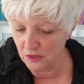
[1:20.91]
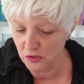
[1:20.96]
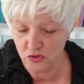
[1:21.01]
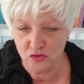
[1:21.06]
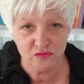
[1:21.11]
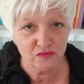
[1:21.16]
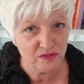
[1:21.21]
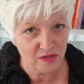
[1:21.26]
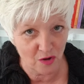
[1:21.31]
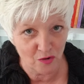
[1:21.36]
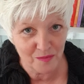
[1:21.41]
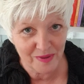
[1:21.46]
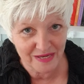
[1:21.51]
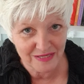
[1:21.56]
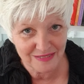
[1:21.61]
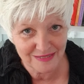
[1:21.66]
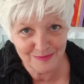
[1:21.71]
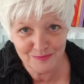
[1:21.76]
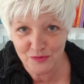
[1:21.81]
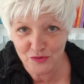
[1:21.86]
Je vous en
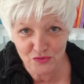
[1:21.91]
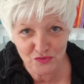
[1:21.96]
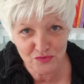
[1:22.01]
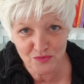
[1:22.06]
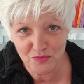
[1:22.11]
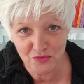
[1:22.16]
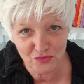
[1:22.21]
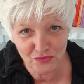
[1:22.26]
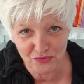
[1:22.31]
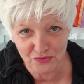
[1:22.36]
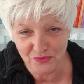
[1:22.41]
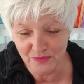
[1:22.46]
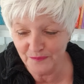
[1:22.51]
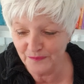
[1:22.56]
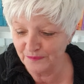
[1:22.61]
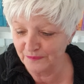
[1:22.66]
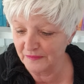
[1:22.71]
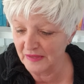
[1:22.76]
remercie beaucoup, beaucoup.